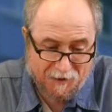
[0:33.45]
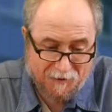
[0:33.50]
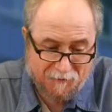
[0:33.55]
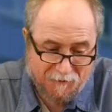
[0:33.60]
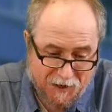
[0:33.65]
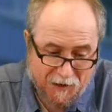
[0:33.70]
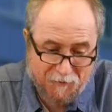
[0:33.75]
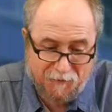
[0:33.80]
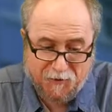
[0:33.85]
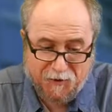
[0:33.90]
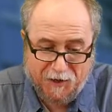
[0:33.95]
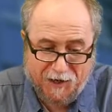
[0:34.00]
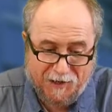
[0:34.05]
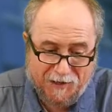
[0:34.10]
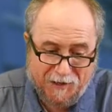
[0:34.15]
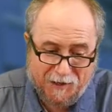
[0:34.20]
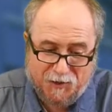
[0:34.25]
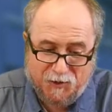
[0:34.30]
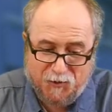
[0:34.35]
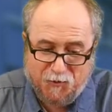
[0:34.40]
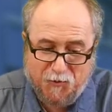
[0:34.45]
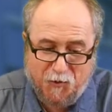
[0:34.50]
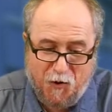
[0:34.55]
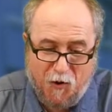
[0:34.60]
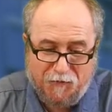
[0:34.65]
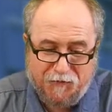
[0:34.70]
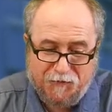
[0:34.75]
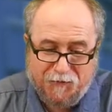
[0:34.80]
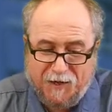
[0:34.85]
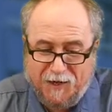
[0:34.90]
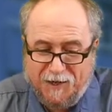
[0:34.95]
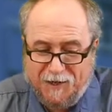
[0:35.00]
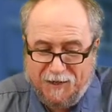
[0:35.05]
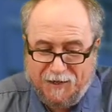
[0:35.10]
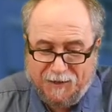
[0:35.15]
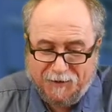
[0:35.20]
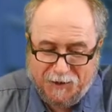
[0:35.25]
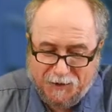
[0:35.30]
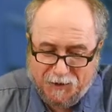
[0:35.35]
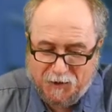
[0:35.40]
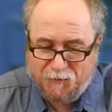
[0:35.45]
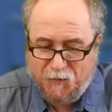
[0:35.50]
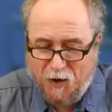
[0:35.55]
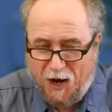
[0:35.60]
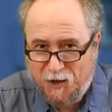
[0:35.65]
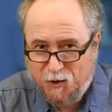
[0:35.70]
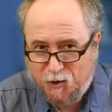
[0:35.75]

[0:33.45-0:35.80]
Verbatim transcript: Wir von der Redaktion hoffen, dass es für